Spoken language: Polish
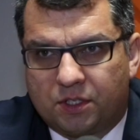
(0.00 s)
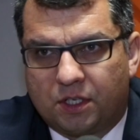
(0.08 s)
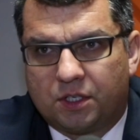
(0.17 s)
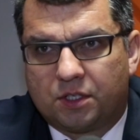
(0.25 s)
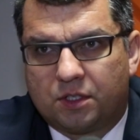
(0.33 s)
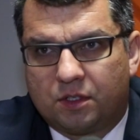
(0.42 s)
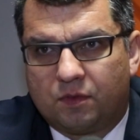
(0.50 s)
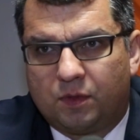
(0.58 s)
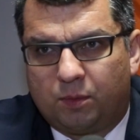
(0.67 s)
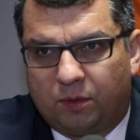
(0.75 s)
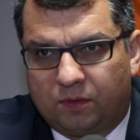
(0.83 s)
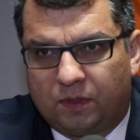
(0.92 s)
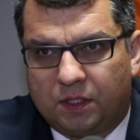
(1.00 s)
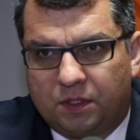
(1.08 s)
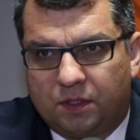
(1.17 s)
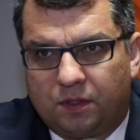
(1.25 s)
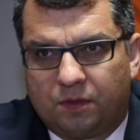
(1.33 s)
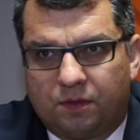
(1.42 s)
części
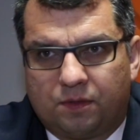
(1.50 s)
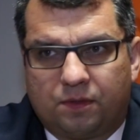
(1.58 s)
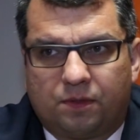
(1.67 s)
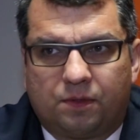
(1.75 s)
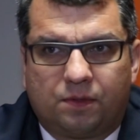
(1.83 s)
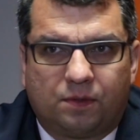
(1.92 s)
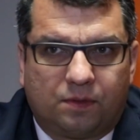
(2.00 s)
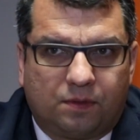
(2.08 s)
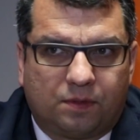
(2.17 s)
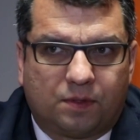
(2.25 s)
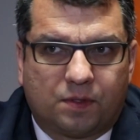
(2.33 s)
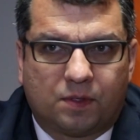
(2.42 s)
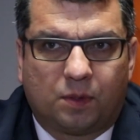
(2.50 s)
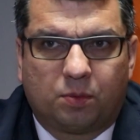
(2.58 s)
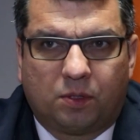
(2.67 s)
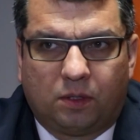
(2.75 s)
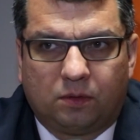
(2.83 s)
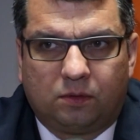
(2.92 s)
wypowiedzi w, z
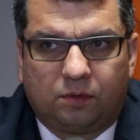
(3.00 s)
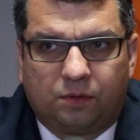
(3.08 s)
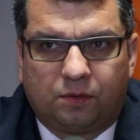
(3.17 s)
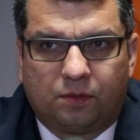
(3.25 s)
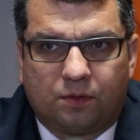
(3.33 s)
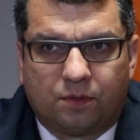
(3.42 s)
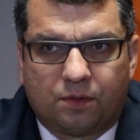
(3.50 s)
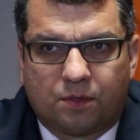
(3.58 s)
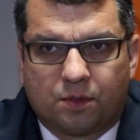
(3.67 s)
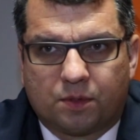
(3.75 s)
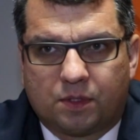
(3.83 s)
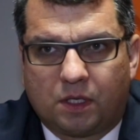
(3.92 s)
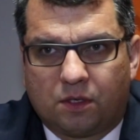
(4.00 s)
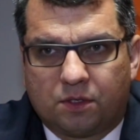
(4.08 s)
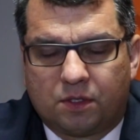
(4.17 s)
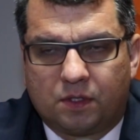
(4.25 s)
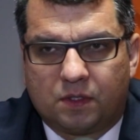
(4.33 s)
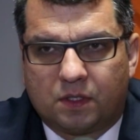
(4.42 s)
obchodów e, szóstej
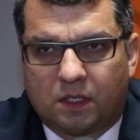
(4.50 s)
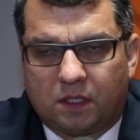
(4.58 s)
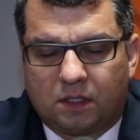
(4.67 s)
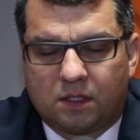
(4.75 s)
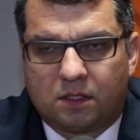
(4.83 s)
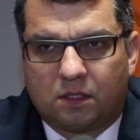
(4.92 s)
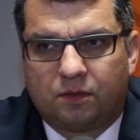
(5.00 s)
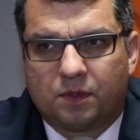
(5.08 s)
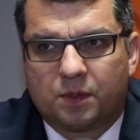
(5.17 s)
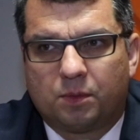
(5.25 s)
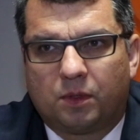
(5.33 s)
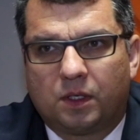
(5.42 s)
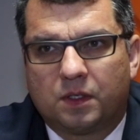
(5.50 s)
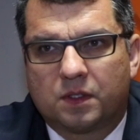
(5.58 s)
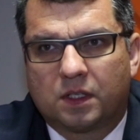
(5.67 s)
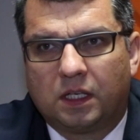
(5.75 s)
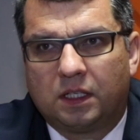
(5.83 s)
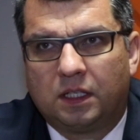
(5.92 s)
rocznicy katastrofy
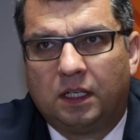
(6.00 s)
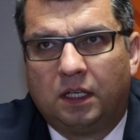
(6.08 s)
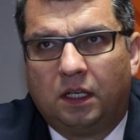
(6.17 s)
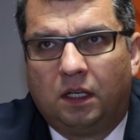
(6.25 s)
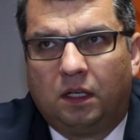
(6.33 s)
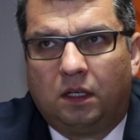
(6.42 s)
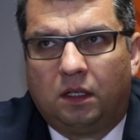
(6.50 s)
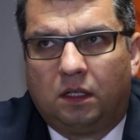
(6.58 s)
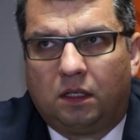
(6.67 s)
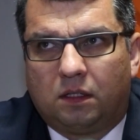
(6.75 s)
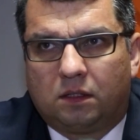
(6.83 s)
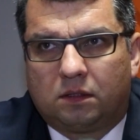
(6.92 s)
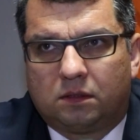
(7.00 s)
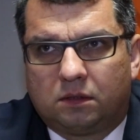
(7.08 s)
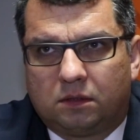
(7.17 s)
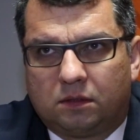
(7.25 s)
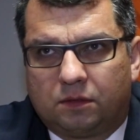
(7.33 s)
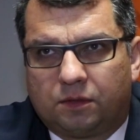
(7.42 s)
smoleńskiej e,
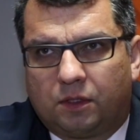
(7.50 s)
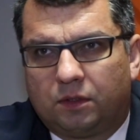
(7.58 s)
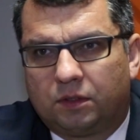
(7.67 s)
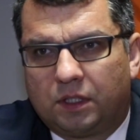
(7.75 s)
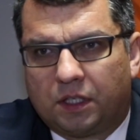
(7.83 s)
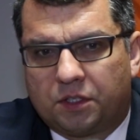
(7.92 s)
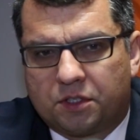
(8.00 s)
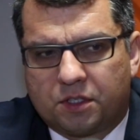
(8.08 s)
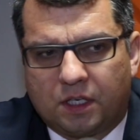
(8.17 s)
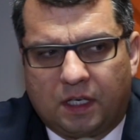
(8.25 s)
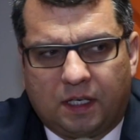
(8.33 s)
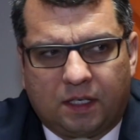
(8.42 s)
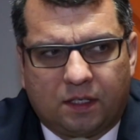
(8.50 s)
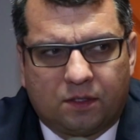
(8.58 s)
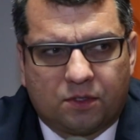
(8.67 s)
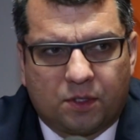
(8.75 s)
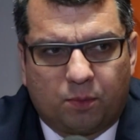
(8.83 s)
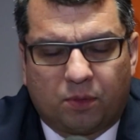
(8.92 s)
w kontekście,
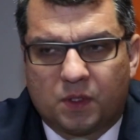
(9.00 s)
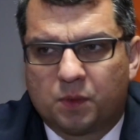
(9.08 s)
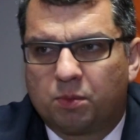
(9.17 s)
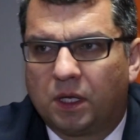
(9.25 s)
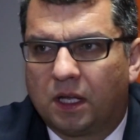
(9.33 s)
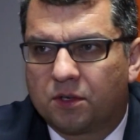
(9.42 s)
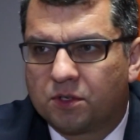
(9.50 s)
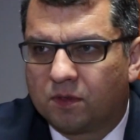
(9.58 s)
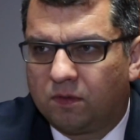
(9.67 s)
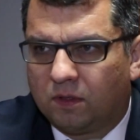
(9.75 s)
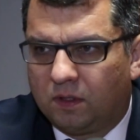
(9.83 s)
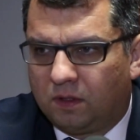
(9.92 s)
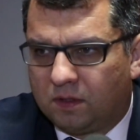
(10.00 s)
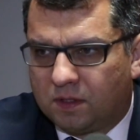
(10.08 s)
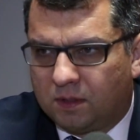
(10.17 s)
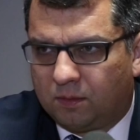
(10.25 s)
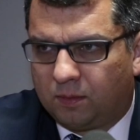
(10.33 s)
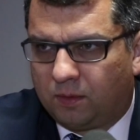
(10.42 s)
że po raz pierwszy w ogóle one
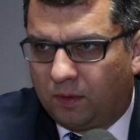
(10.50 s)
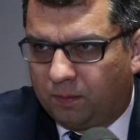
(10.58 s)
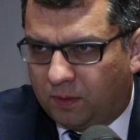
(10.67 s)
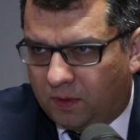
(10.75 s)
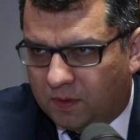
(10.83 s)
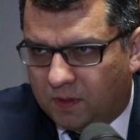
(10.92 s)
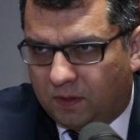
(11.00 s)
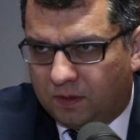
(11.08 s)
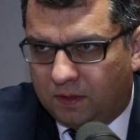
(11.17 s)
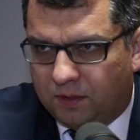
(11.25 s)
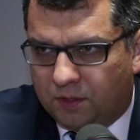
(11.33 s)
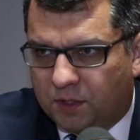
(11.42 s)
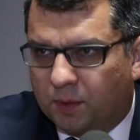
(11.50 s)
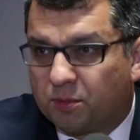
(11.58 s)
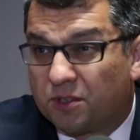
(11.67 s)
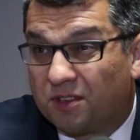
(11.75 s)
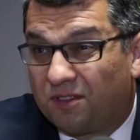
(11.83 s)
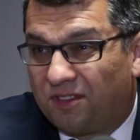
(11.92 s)
są obchodzone, że się
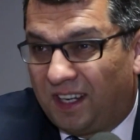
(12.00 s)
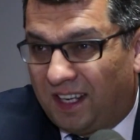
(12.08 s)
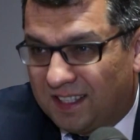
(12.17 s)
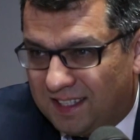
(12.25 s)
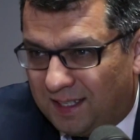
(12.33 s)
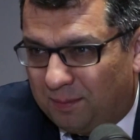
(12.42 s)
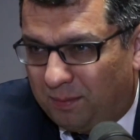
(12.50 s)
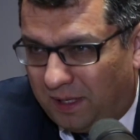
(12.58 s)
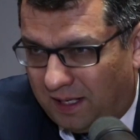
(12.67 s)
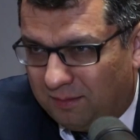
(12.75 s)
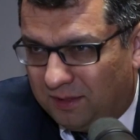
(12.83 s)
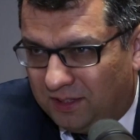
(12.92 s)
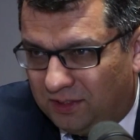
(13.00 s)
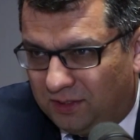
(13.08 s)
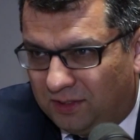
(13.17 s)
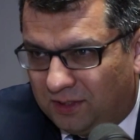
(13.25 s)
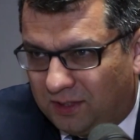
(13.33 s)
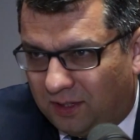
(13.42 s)
przywraca
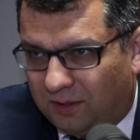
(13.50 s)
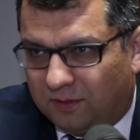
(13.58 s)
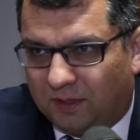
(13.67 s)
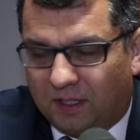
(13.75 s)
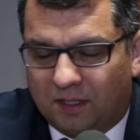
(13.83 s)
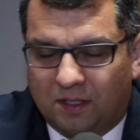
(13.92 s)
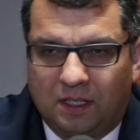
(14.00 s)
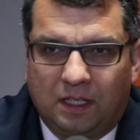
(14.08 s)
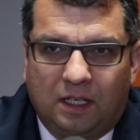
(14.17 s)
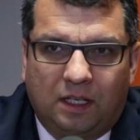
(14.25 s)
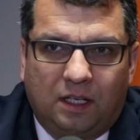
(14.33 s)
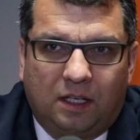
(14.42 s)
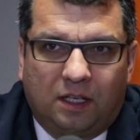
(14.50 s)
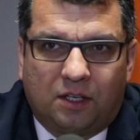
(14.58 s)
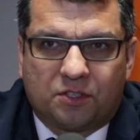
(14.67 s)
pamięć tych ofiar. No wiele